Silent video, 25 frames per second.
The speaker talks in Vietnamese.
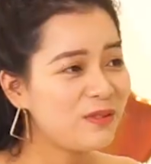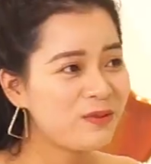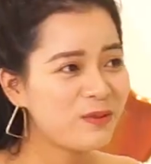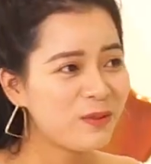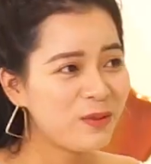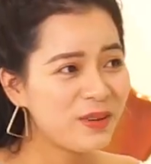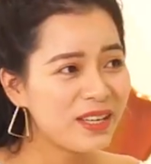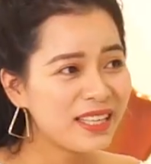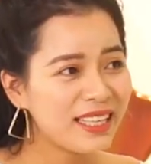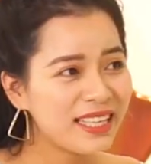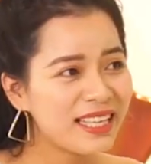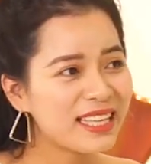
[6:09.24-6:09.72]

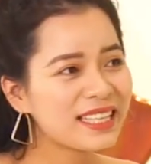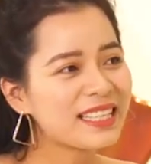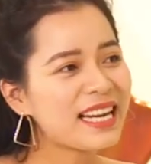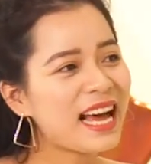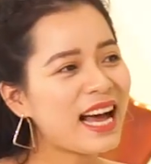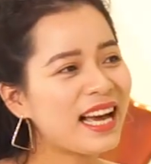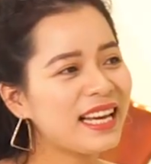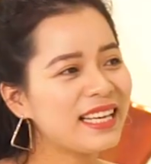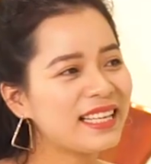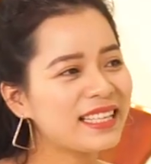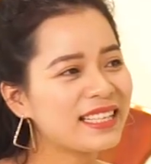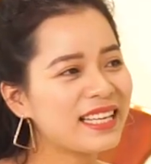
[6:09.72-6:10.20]
phụ nữ hiện
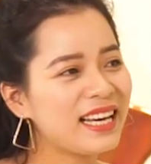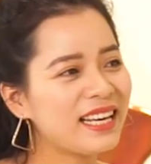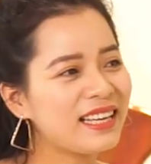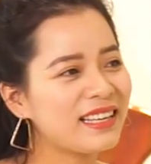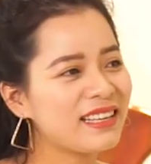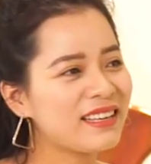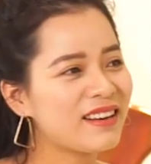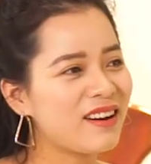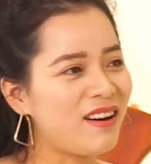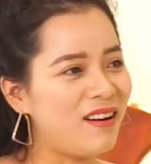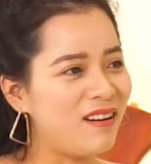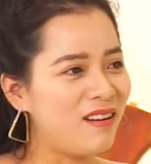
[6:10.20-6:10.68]
đại
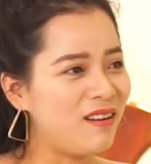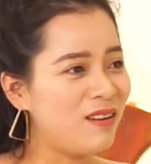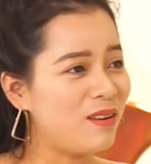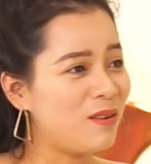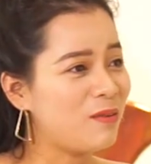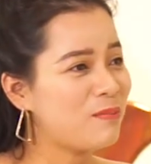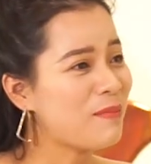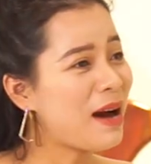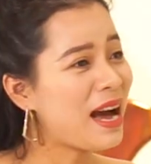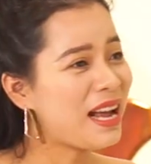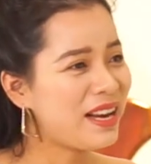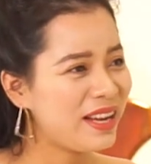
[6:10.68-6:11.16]
cần
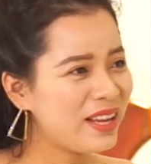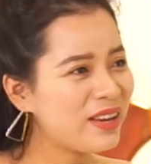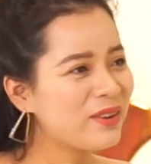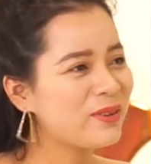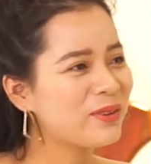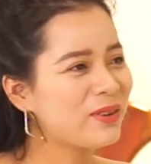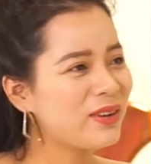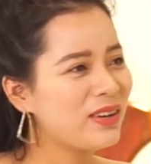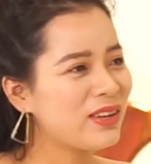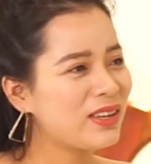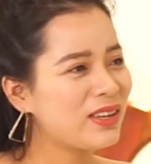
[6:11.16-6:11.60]
có ba điều